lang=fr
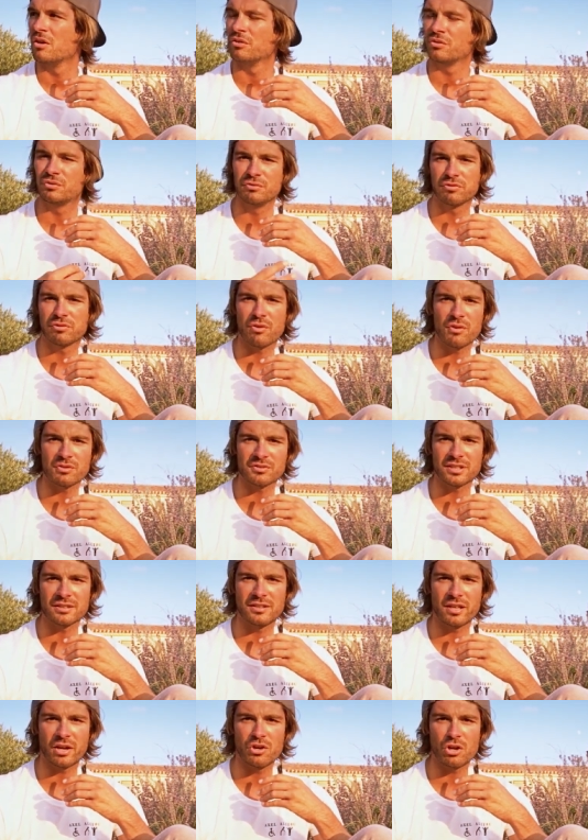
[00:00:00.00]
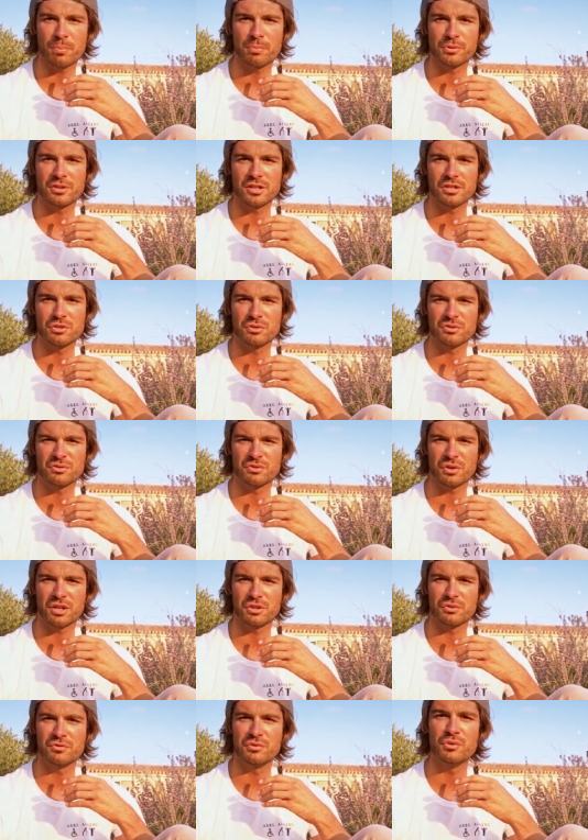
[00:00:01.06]
souffrance intérieure, peut-être je
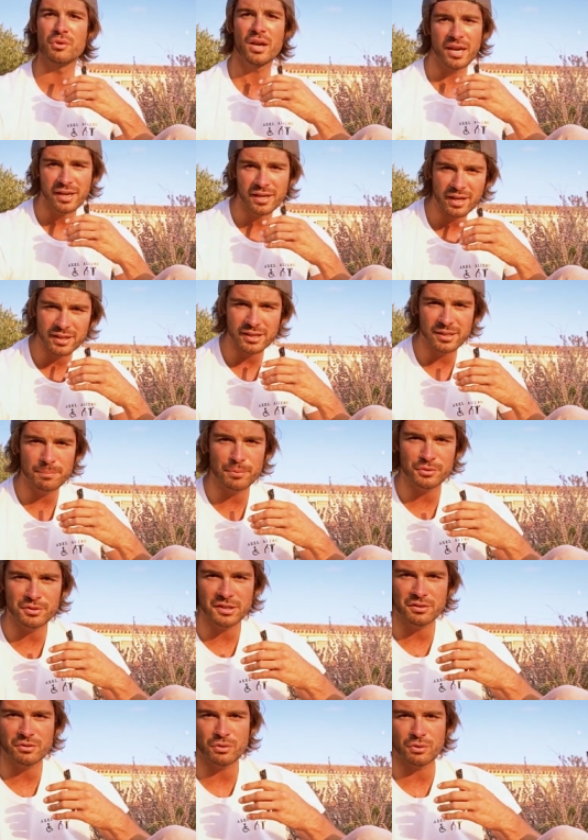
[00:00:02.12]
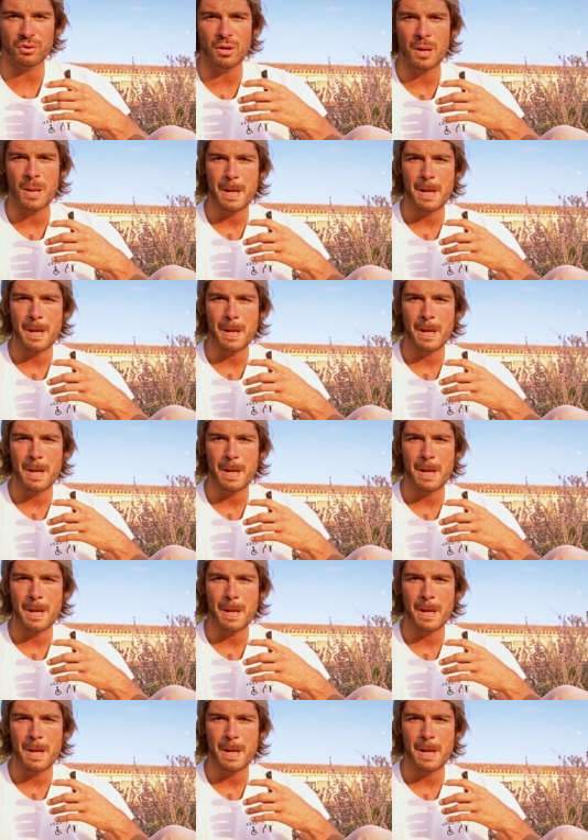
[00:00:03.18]
serais devenu aigri, peut-être que